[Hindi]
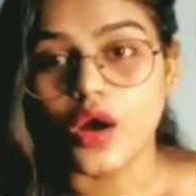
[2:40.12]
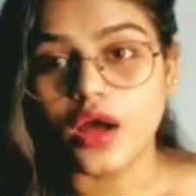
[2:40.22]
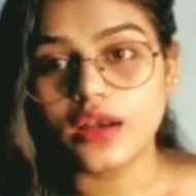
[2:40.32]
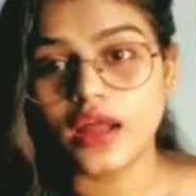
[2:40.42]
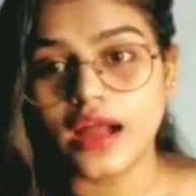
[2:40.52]

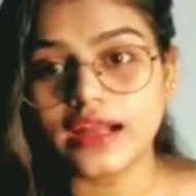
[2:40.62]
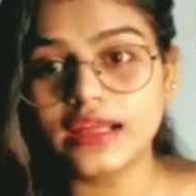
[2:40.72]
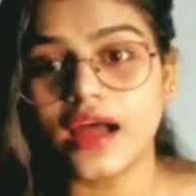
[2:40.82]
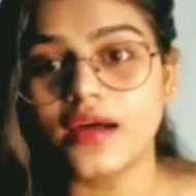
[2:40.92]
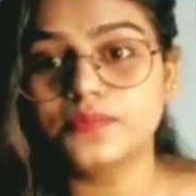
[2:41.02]
और
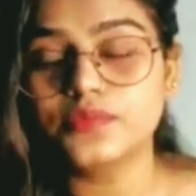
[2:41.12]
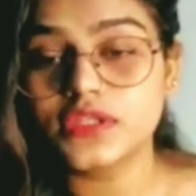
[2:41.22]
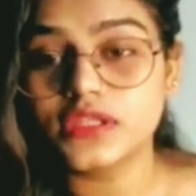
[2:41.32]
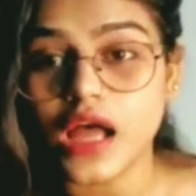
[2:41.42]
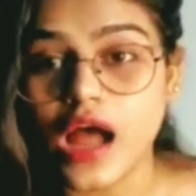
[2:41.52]
अगर आप
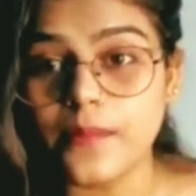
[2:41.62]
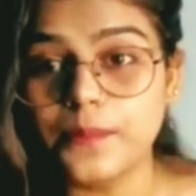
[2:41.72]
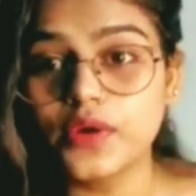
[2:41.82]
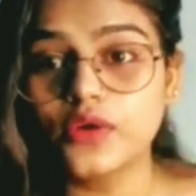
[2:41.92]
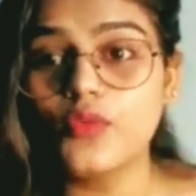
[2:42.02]

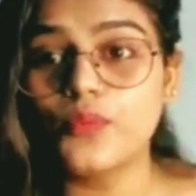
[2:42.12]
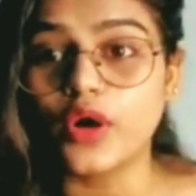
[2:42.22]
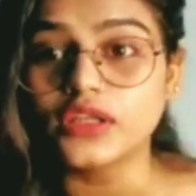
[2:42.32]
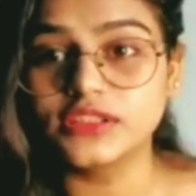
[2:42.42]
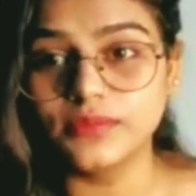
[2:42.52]
आपको
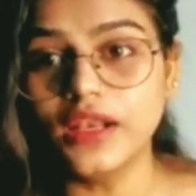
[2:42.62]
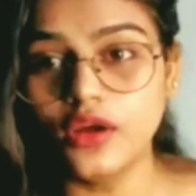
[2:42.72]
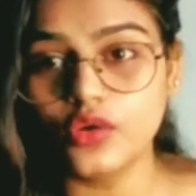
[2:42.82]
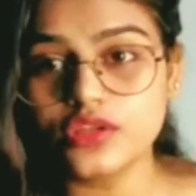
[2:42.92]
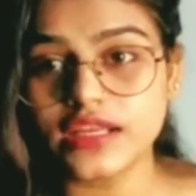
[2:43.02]
पॉसिबल
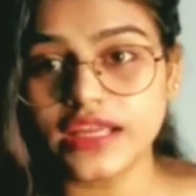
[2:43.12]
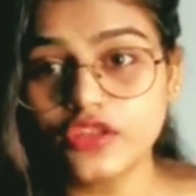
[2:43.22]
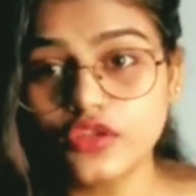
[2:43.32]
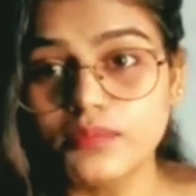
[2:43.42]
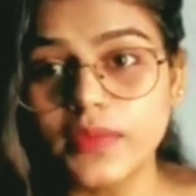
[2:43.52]
हो
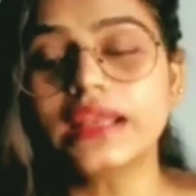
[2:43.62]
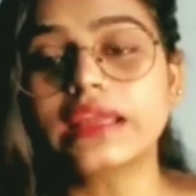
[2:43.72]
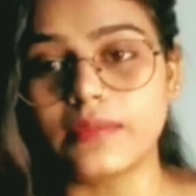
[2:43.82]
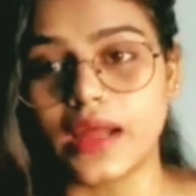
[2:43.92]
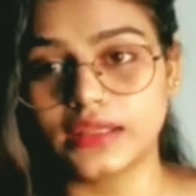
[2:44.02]
सके तो मिल
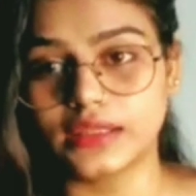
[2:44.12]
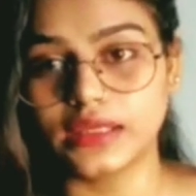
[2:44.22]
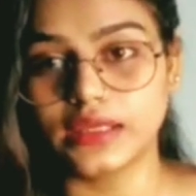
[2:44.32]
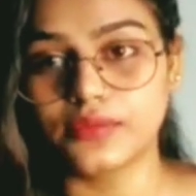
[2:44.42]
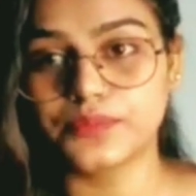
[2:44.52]
के बात
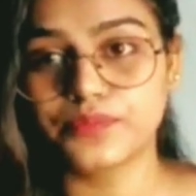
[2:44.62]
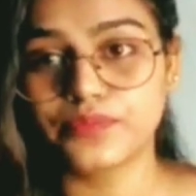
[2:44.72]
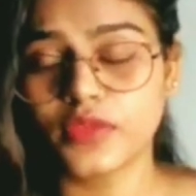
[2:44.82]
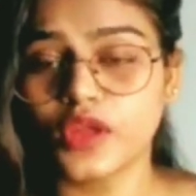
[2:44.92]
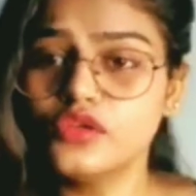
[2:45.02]
करें
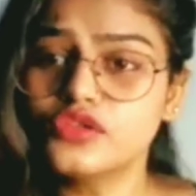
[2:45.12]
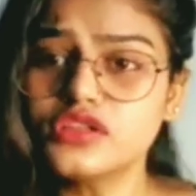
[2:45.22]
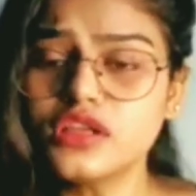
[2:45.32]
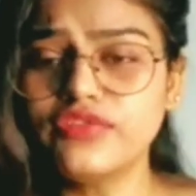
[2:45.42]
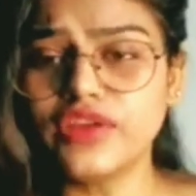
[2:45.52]

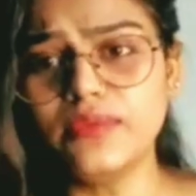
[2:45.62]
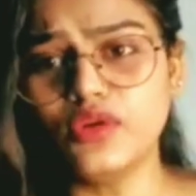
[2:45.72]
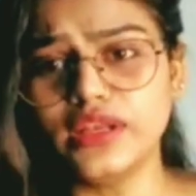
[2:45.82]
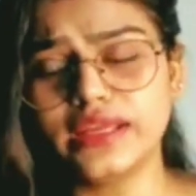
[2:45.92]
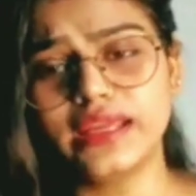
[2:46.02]
उसको सिर्फ यही
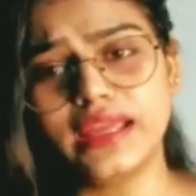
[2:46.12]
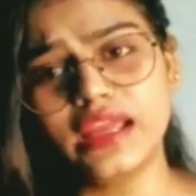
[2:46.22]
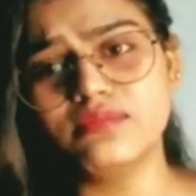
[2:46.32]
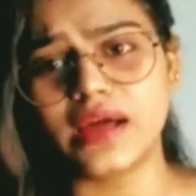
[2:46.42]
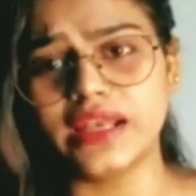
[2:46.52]
बोलिए कि
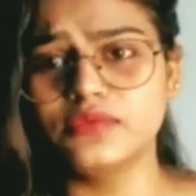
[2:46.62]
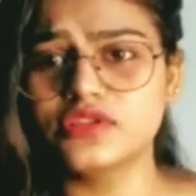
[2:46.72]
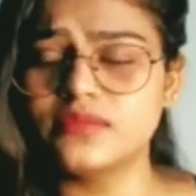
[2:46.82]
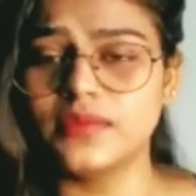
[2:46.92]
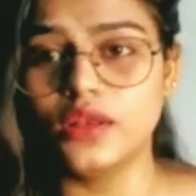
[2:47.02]
एक बारी
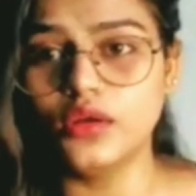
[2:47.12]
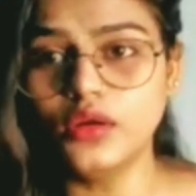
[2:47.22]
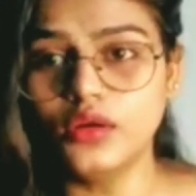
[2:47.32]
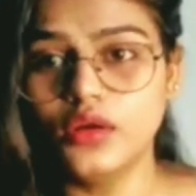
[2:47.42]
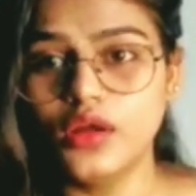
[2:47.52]
मुझसे मिल लो
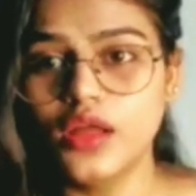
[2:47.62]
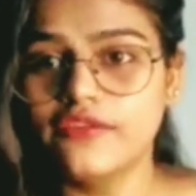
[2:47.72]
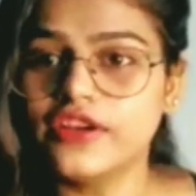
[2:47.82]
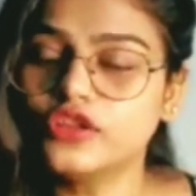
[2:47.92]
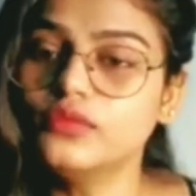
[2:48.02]

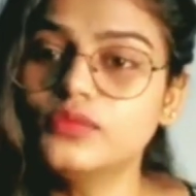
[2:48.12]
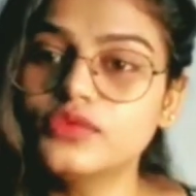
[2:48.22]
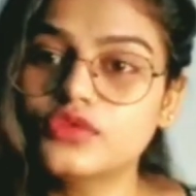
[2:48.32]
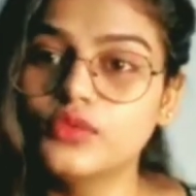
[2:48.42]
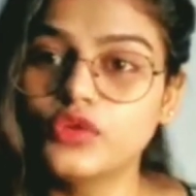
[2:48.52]
फिर
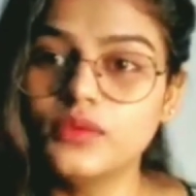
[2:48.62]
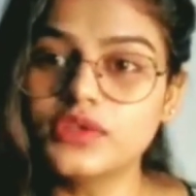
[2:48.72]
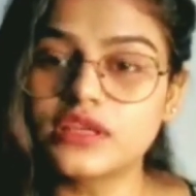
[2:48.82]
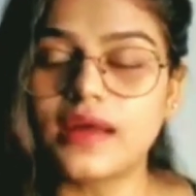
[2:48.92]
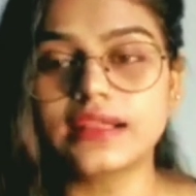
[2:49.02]
तुम तुमको
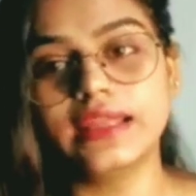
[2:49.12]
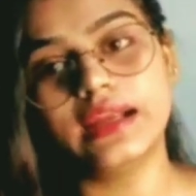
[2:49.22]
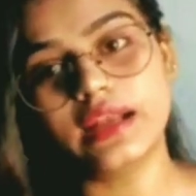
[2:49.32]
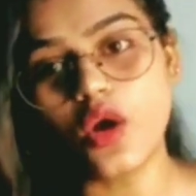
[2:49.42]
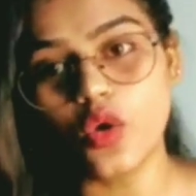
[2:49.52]
मुझसे बात नहीं
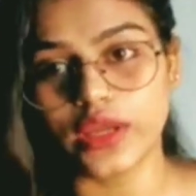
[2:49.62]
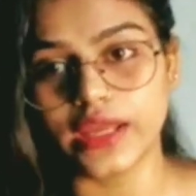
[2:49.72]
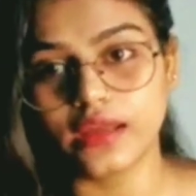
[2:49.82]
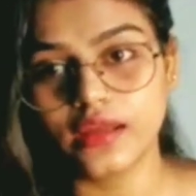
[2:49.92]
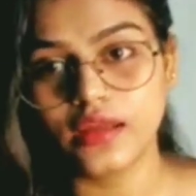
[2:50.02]
करना ओके